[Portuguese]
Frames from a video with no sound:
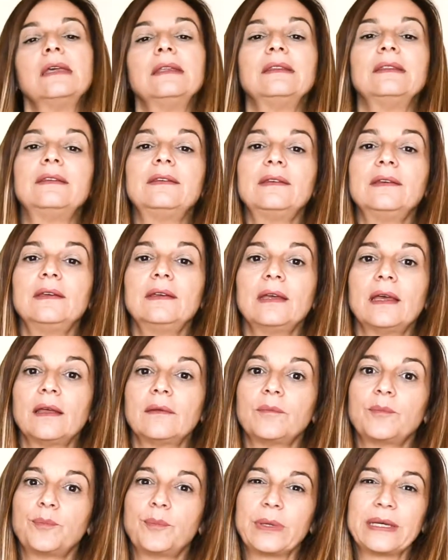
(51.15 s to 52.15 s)
de
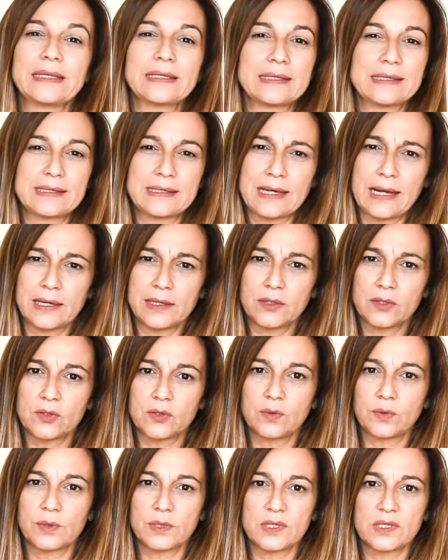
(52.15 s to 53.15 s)
pensar
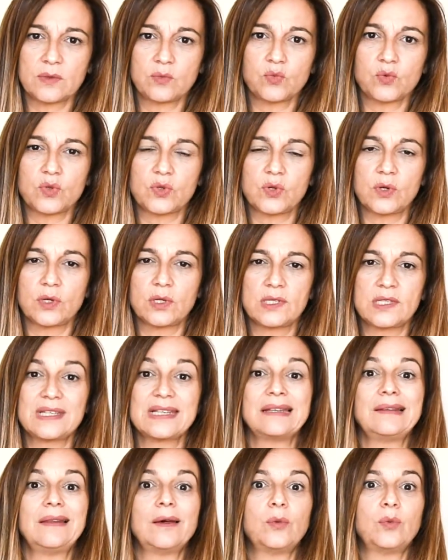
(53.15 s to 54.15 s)
sobre as emoções e
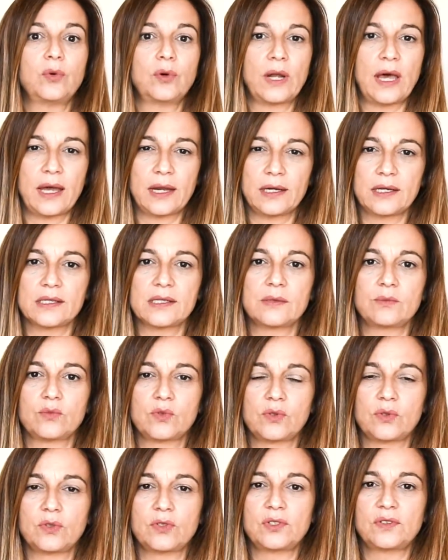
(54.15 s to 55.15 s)
elaborar as
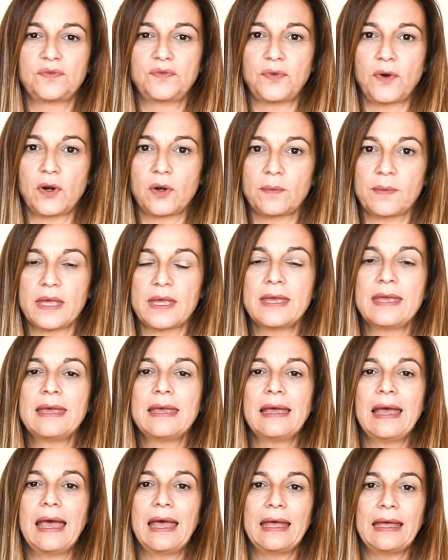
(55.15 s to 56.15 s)
emoções de forma
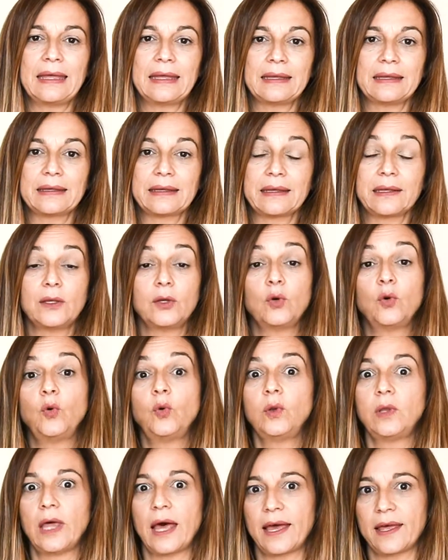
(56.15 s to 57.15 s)
uh,
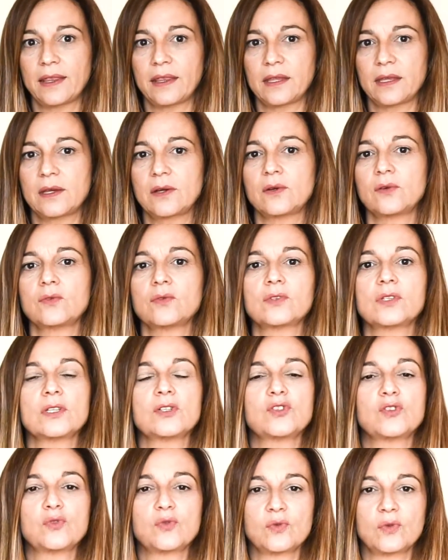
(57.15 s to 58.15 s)
regulada e que nos
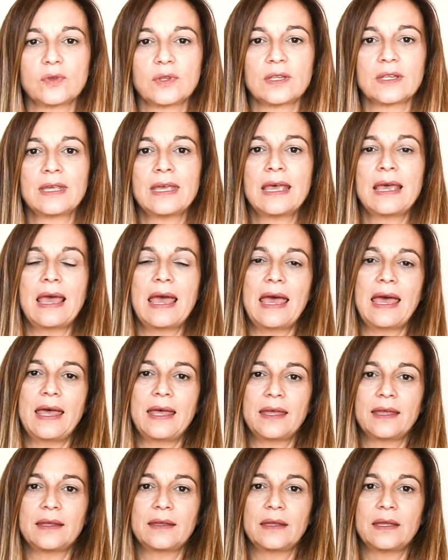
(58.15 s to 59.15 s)
ajude uh,
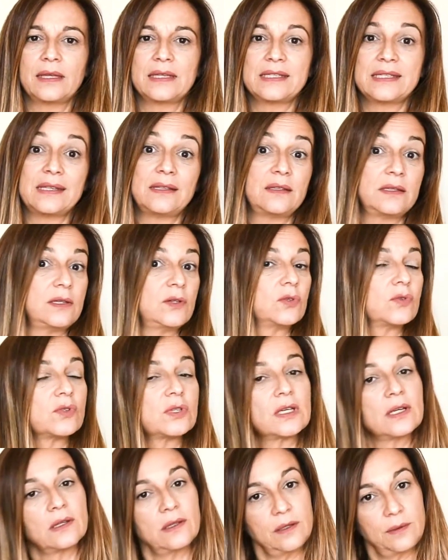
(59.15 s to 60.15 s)
a
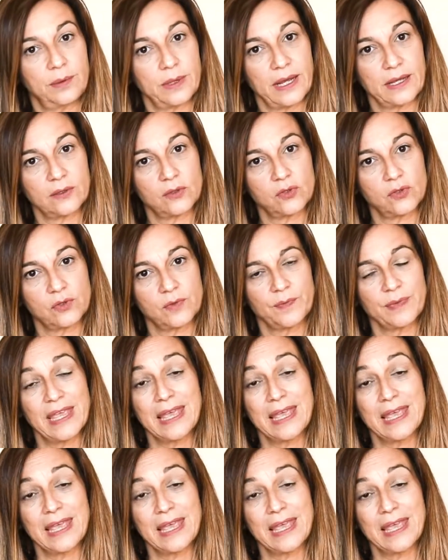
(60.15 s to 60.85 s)
sentir-nos equilibrados.